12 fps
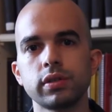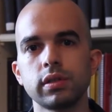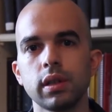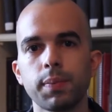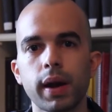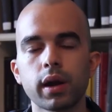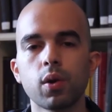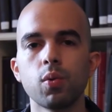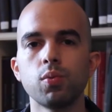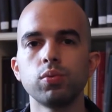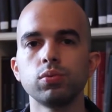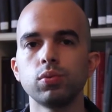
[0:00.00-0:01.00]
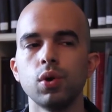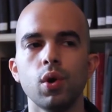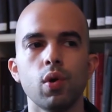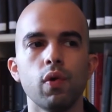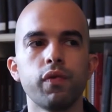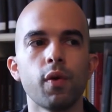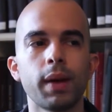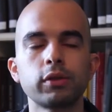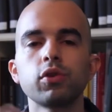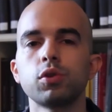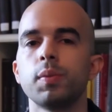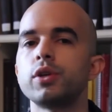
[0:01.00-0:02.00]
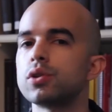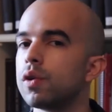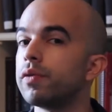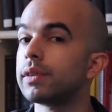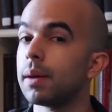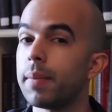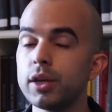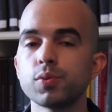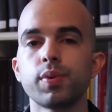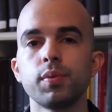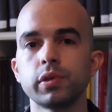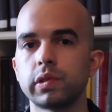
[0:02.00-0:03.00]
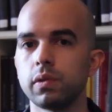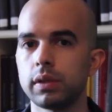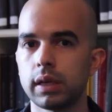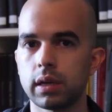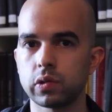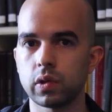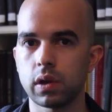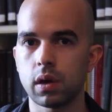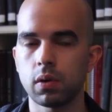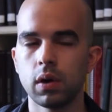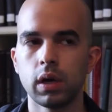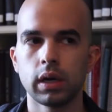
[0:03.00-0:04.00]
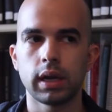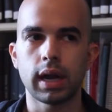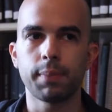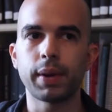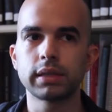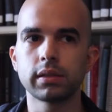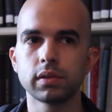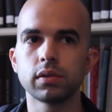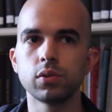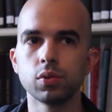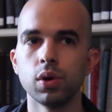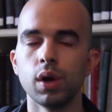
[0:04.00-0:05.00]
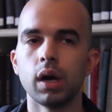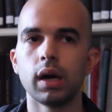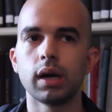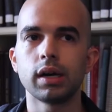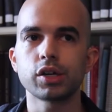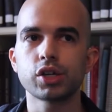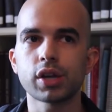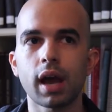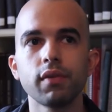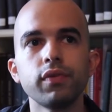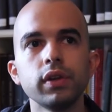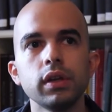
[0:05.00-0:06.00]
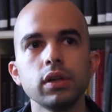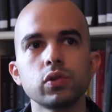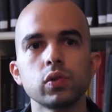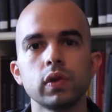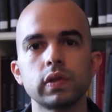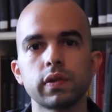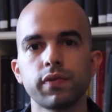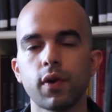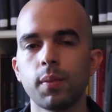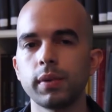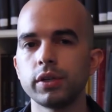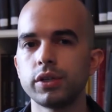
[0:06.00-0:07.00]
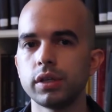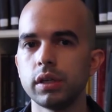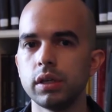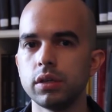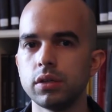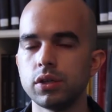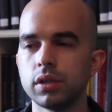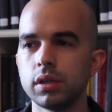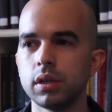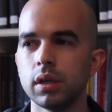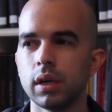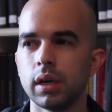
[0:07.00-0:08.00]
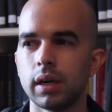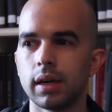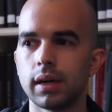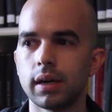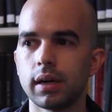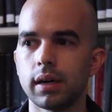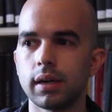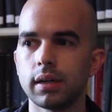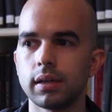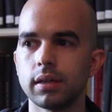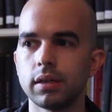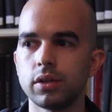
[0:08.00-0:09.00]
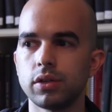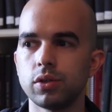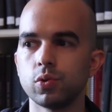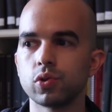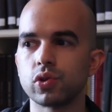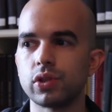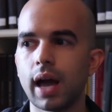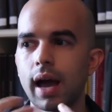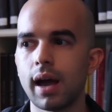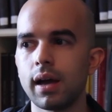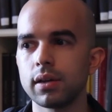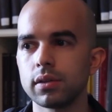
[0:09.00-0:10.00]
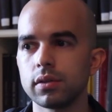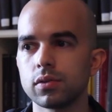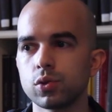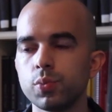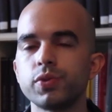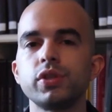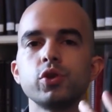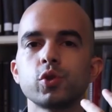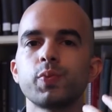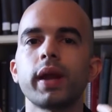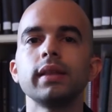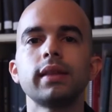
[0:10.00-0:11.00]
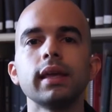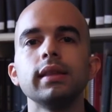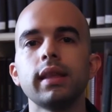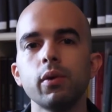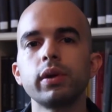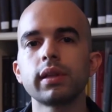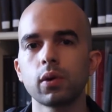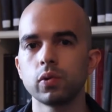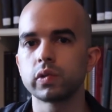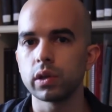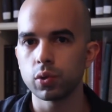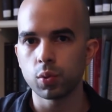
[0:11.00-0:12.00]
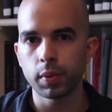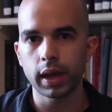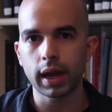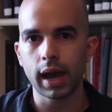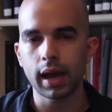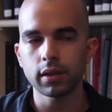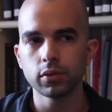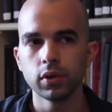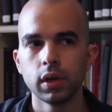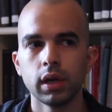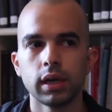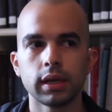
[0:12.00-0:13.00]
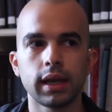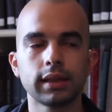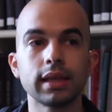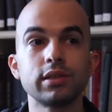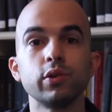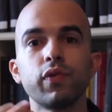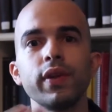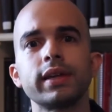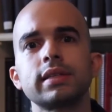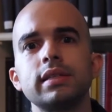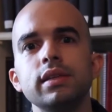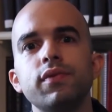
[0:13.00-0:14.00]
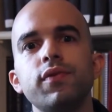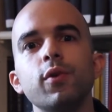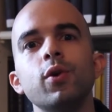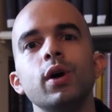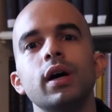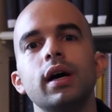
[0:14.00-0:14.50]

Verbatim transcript: se depara com um, um formato totalmente novo e também de promoção internacional. Né? A Apex tem sido uh, chave nisso, nessa forma de, de, de nos dar subsídios para entender o que está acontecendo no mercado, né? tem sido flexível